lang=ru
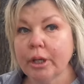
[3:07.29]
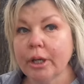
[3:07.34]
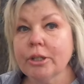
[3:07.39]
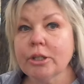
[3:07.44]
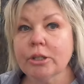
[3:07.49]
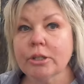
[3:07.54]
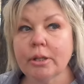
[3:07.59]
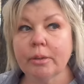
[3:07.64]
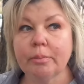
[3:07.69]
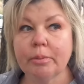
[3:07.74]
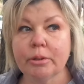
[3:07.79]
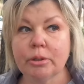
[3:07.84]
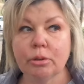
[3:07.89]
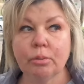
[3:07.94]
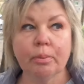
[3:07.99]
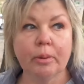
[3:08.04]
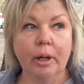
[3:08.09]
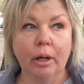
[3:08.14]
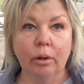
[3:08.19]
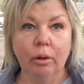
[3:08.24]
Я сейчас
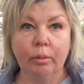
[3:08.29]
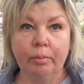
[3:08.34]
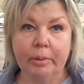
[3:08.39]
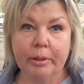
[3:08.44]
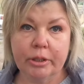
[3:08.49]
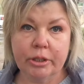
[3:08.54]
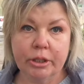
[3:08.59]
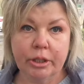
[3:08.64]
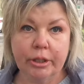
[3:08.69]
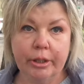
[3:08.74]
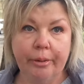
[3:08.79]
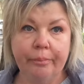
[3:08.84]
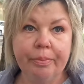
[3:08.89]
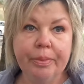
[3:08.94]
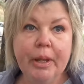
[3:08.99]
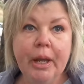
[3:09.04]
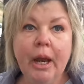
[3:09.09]
объясню, по какой причине.